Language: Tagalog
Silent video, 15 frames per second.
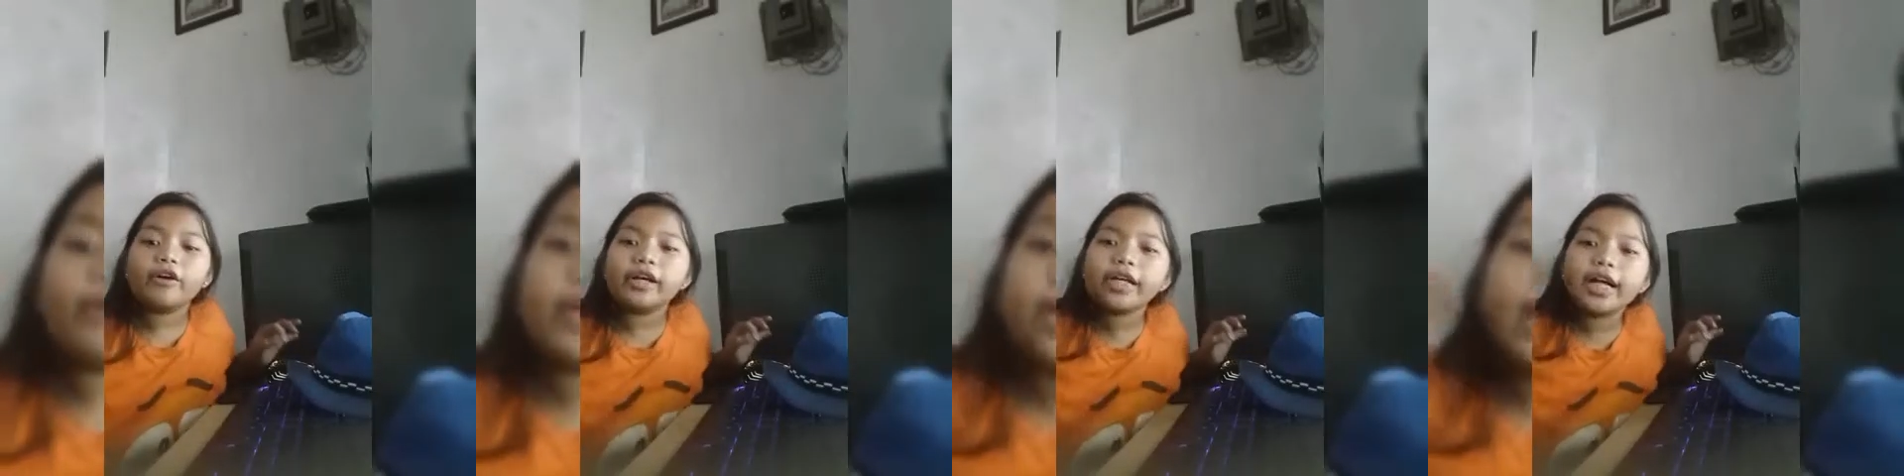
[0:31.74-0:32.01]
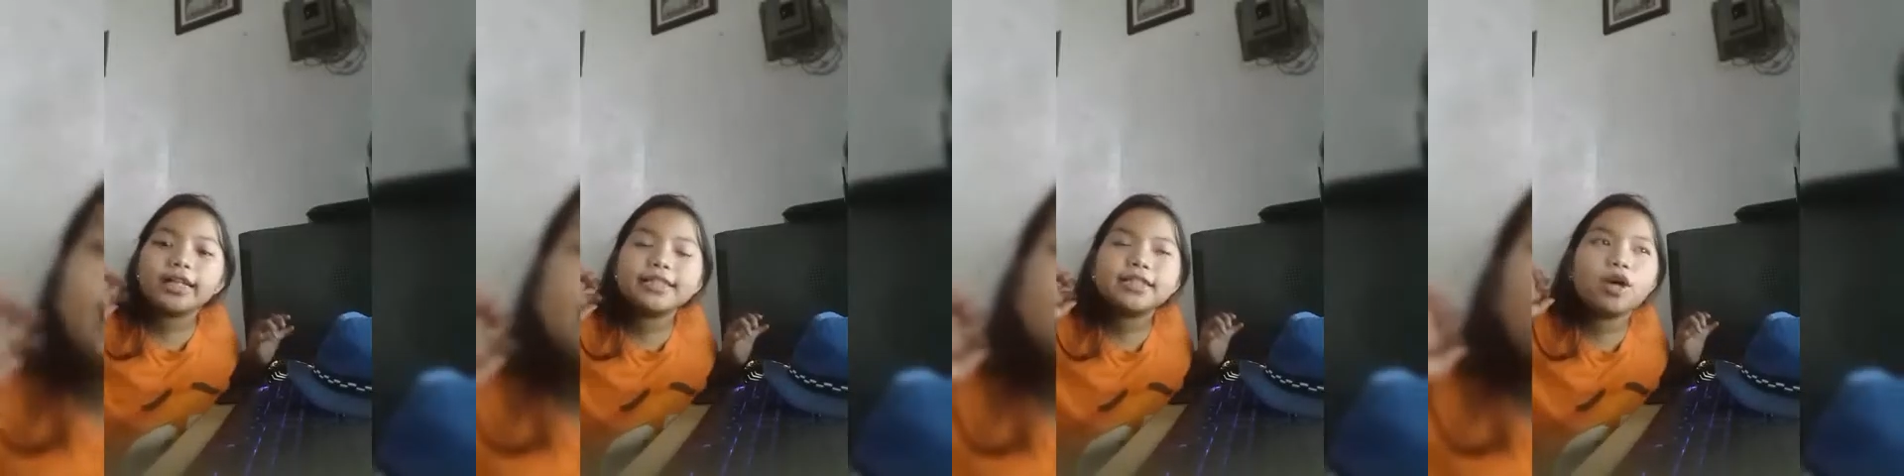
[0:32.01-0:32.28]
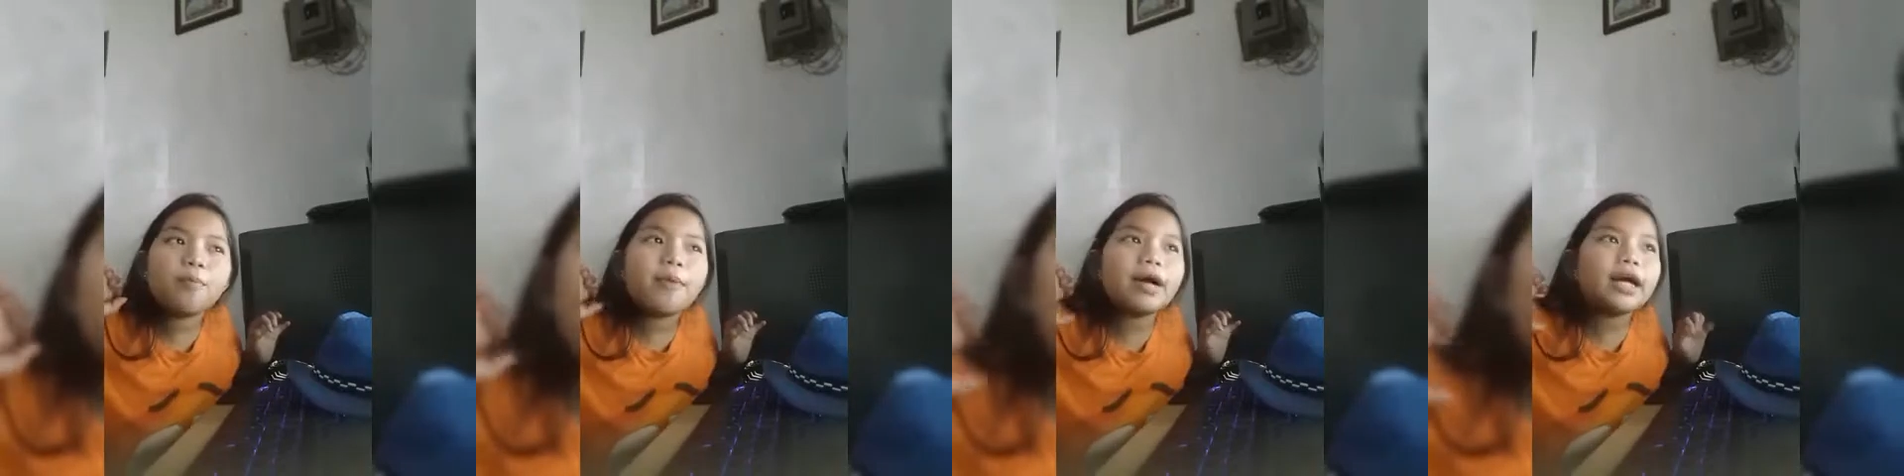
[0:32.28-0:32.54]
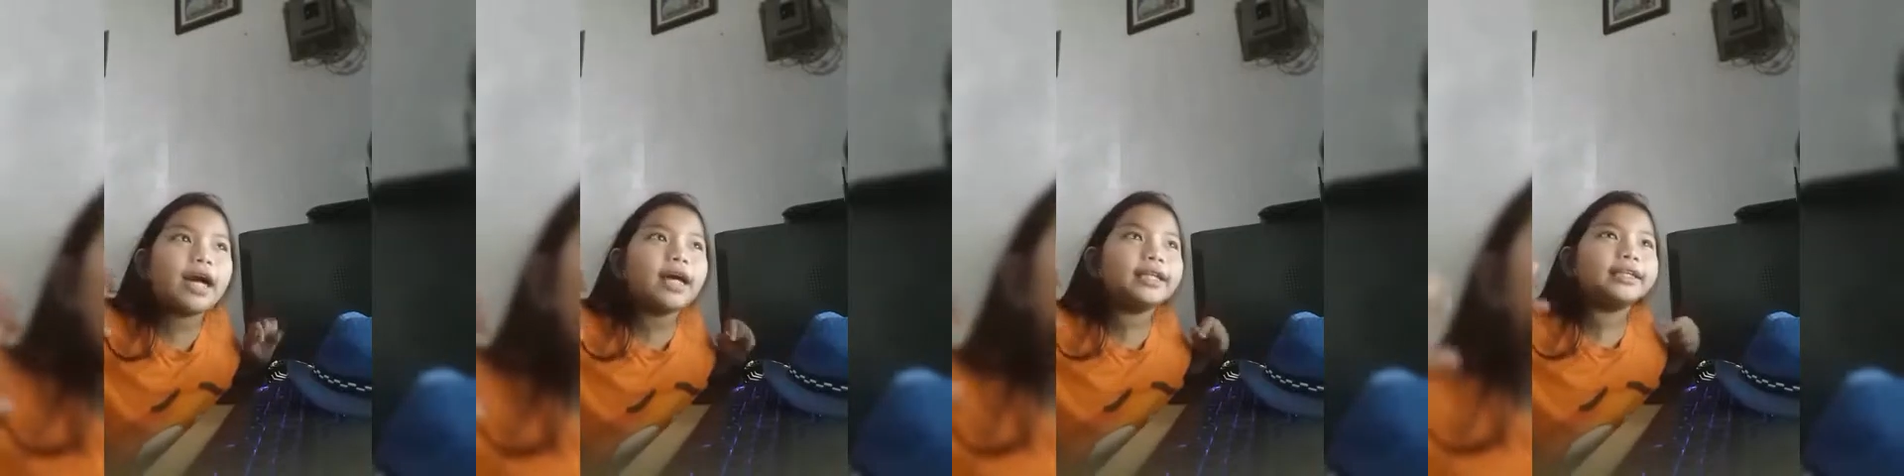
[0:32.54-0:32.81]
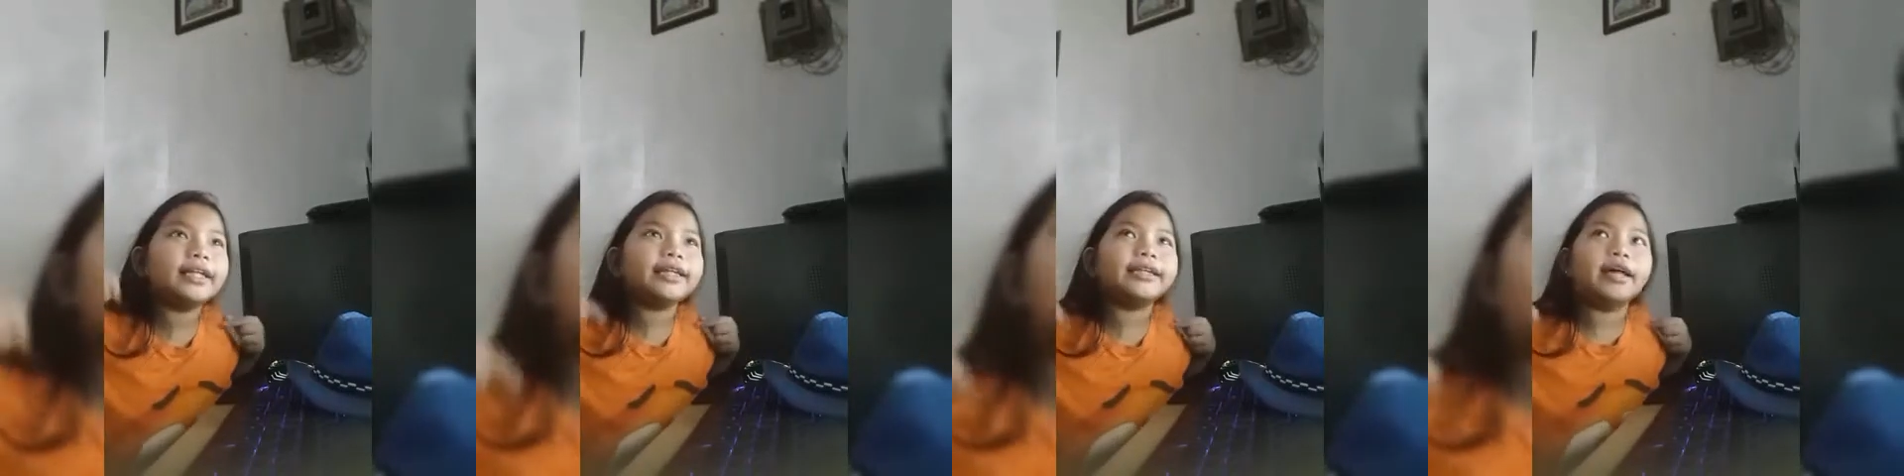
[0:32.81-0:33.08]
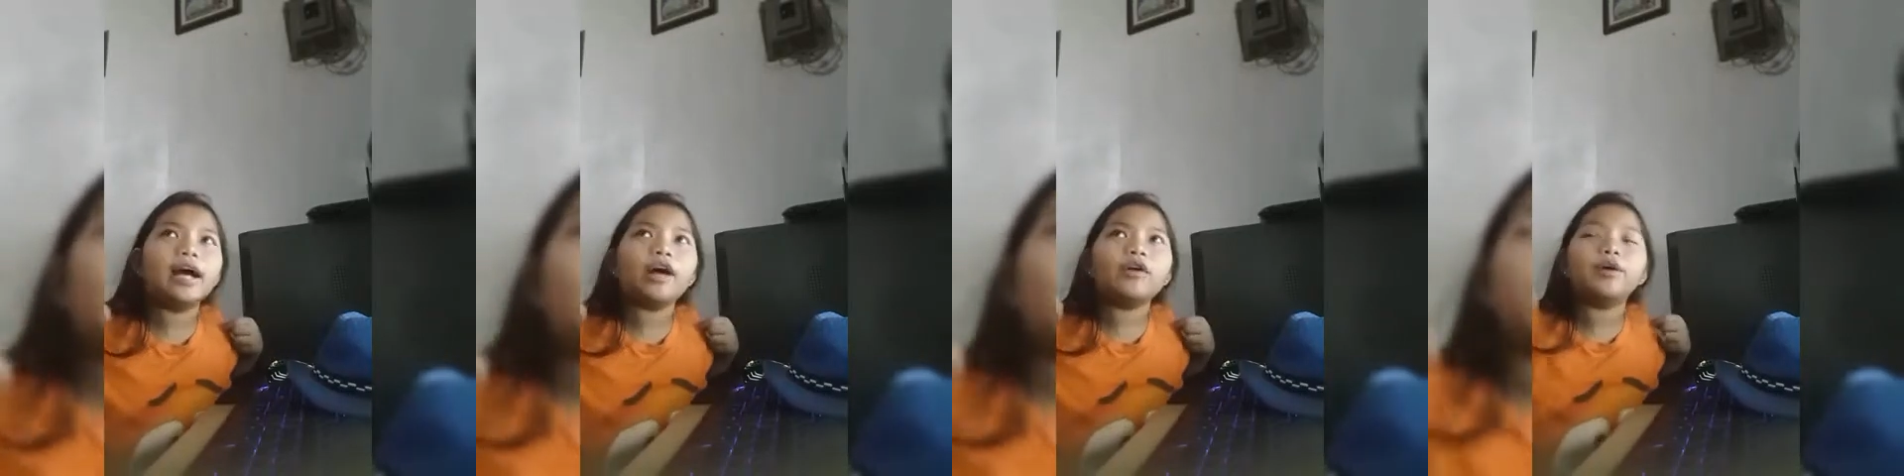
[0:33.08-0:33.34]
Okay guys, so maganda
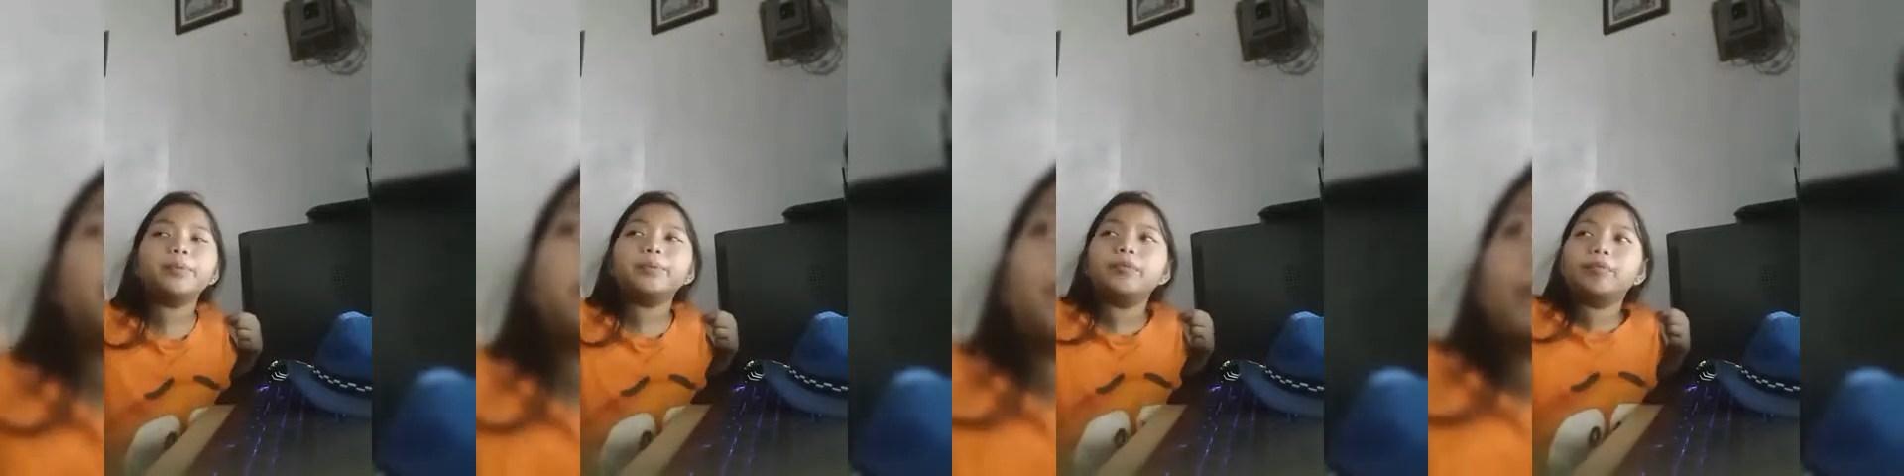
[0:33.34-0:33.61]
na ako.